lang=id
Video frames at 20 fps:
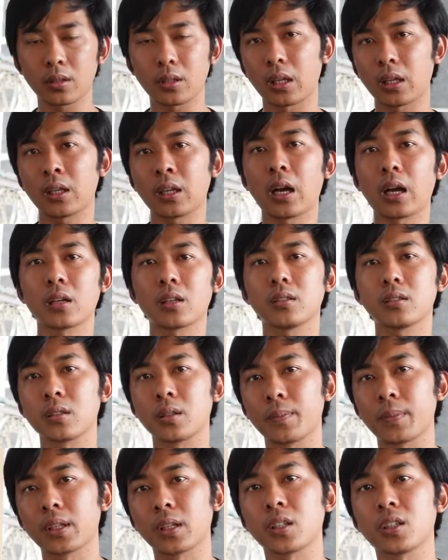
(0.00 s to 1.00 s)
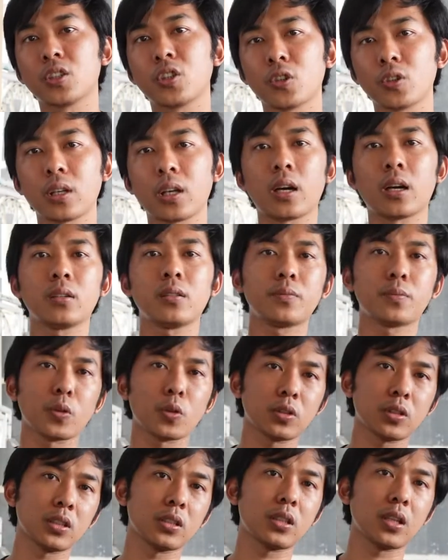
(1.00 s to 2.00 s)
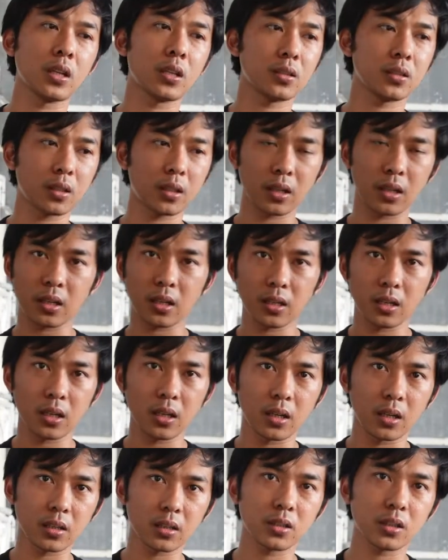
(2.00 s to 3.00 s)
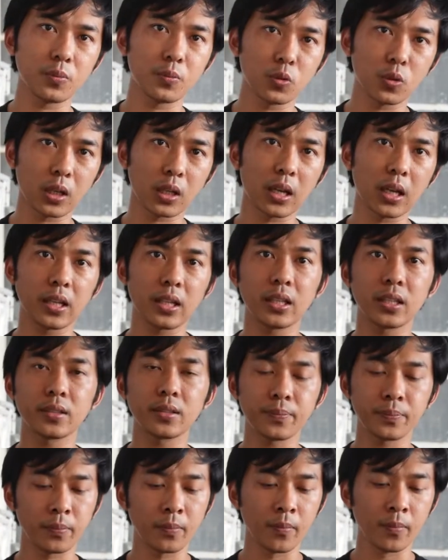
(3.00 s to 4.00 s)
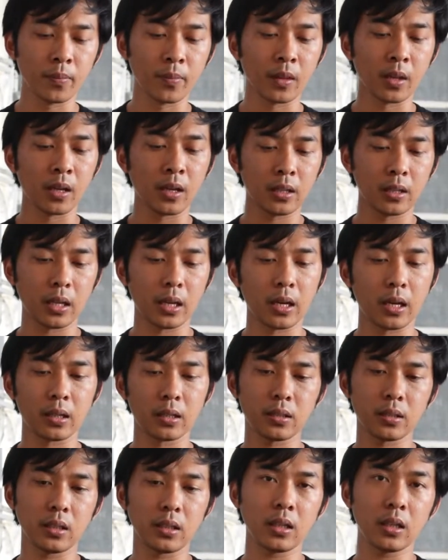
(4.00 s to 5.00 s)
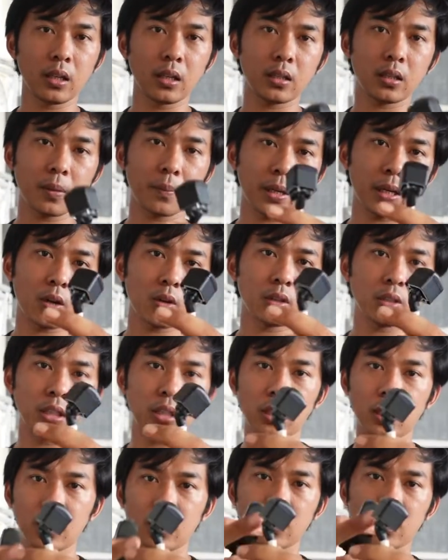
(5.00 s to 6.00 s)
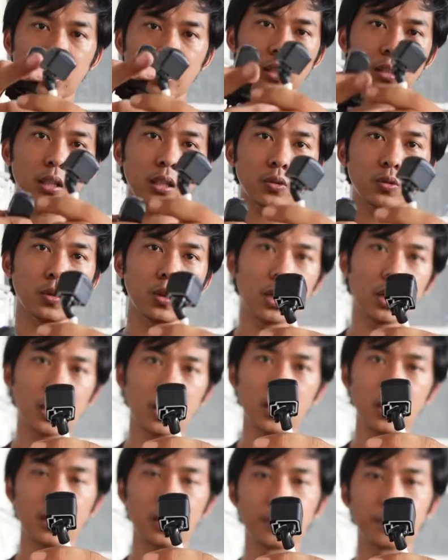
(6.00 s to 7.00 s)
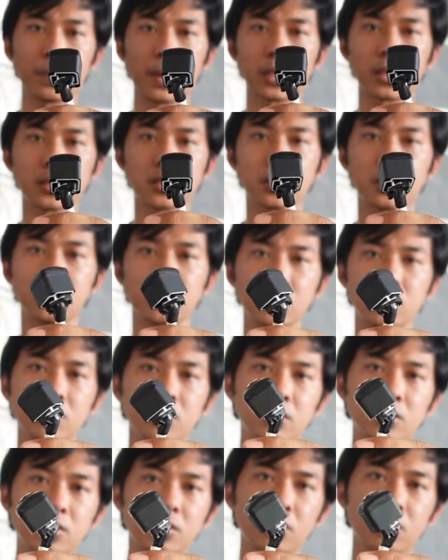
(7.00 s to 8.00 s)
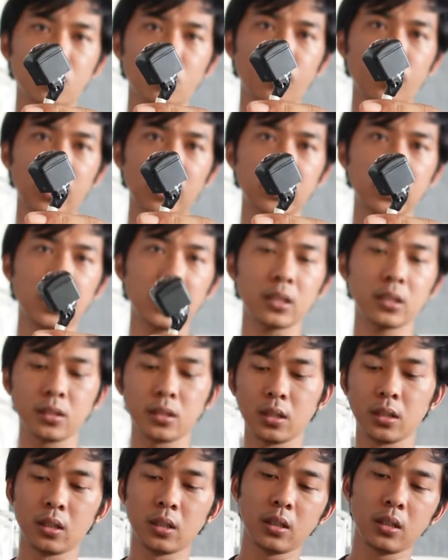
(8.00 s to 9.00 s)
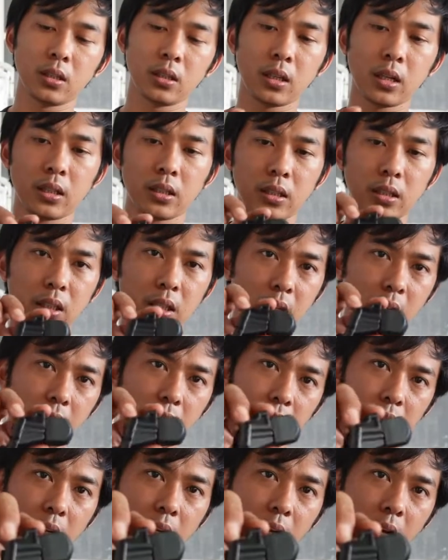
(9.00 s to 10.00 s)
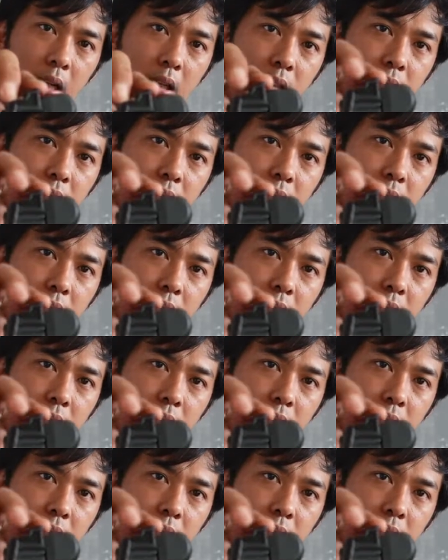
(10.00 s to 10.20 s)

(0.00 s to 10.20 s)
tadi nggak sempat ke shoot ya prosesnya karena ada kesibukan lain nah ini kamera original yang kita sudah lepas rumahnya dan ini adalah